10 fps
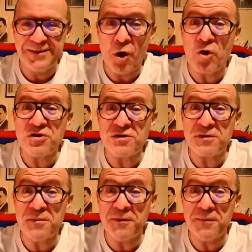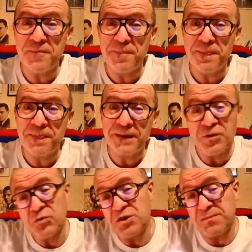enregistrement.
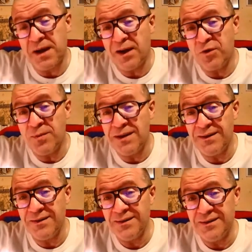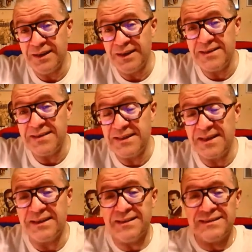Donc j'espère à demain. Et d'ici
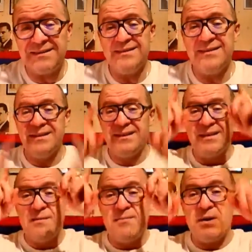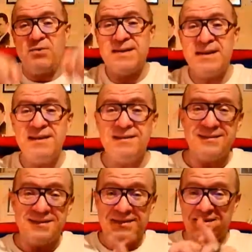là, par le ciel,
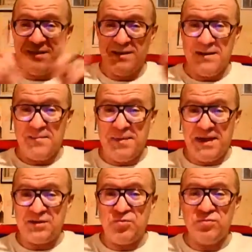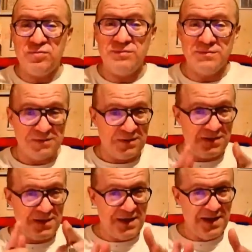partout
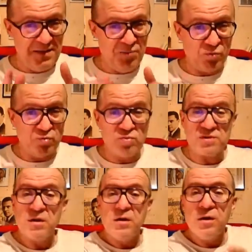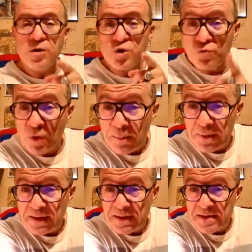et pour tous, je vous
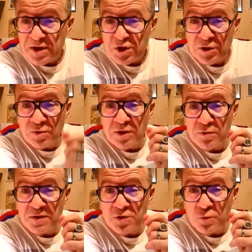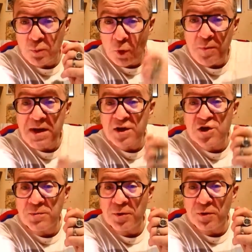rappelle qu'il s'agit de la devise du premier
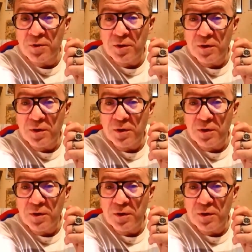régiment